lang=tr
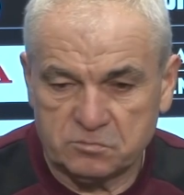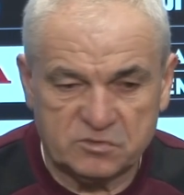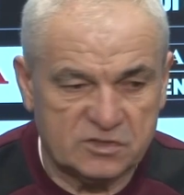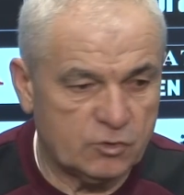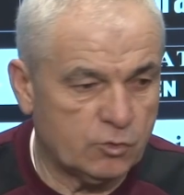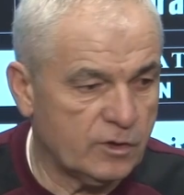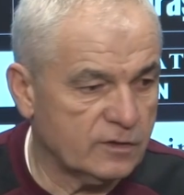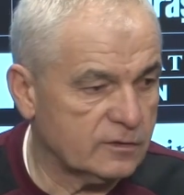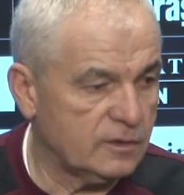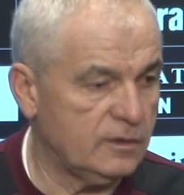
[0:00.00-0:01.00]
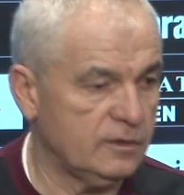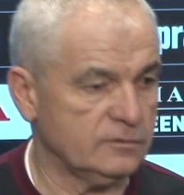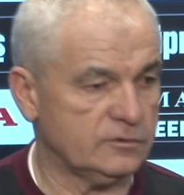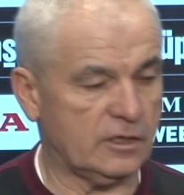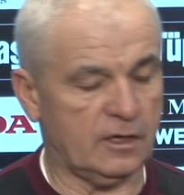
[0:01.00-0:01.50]
Bize göre Antalya
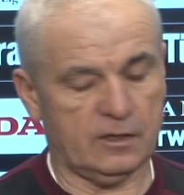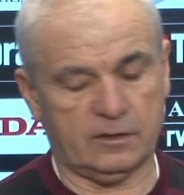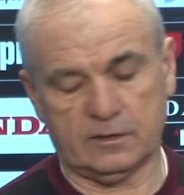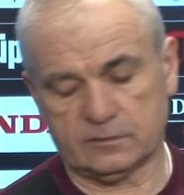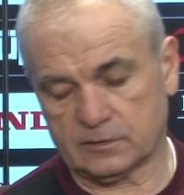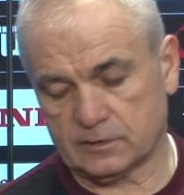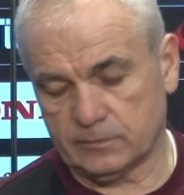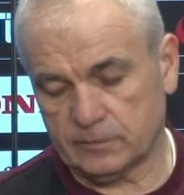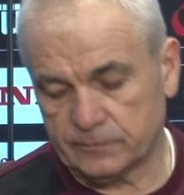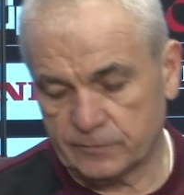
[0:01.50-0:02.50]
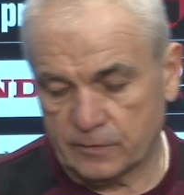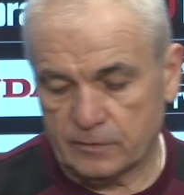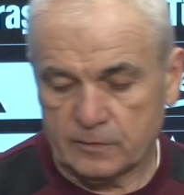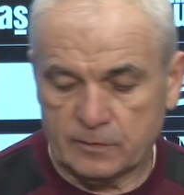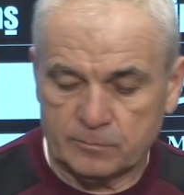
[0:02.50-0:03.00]
şey Alanya takımı
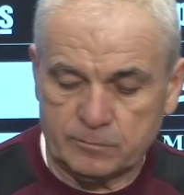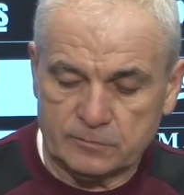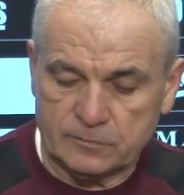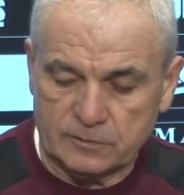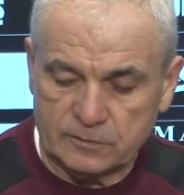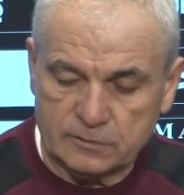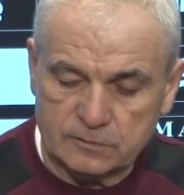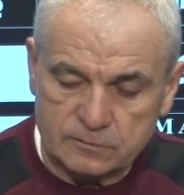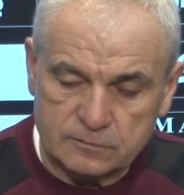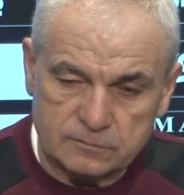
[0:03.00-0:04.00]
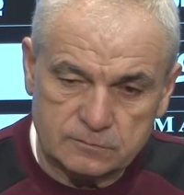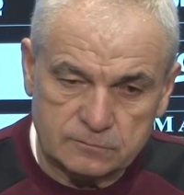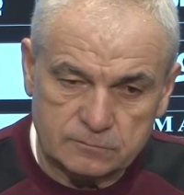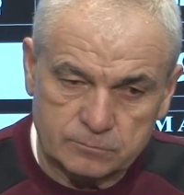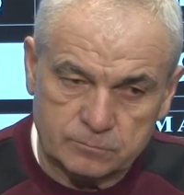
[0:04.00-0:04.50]
e,
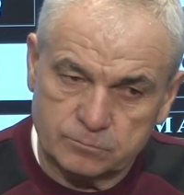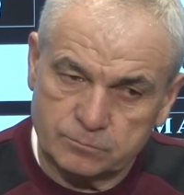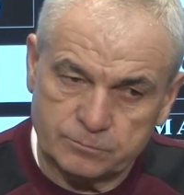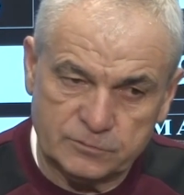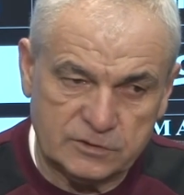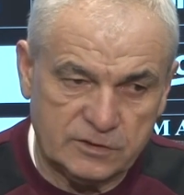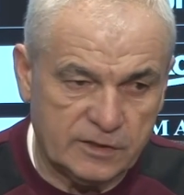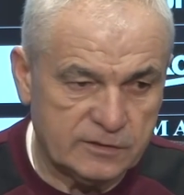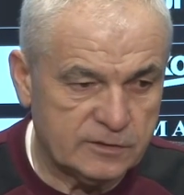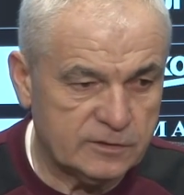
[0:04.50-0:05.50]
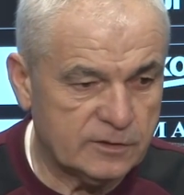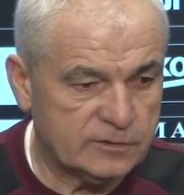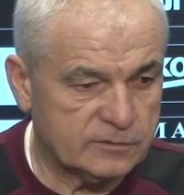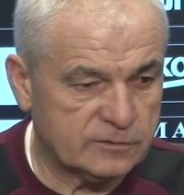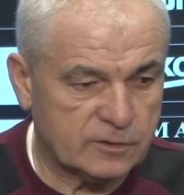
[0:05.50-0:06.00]
bizi yendiğine
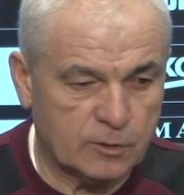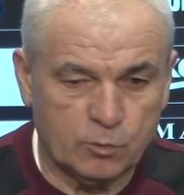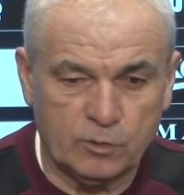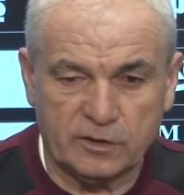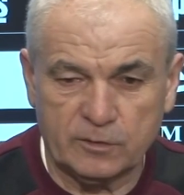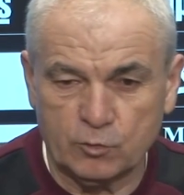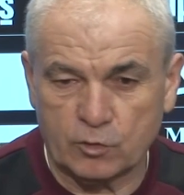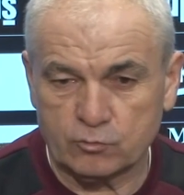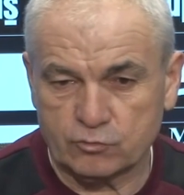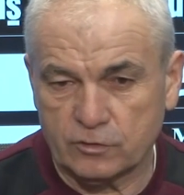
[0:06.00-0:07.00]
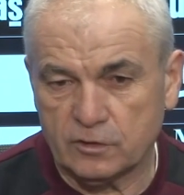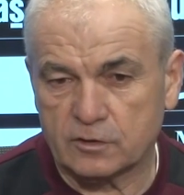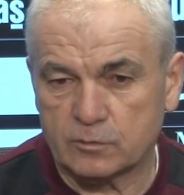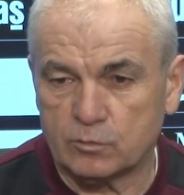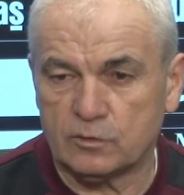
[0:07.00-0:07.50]
kabullenemiyorum. Şöyle
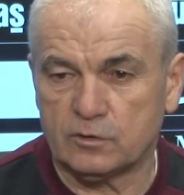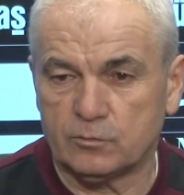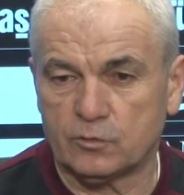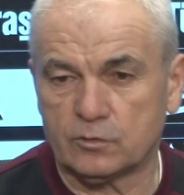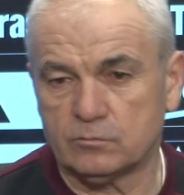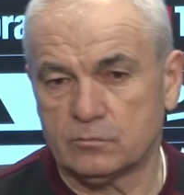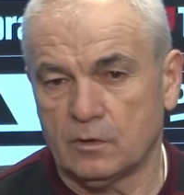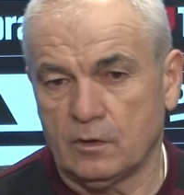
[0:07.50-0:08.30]
kabullenemiyorum.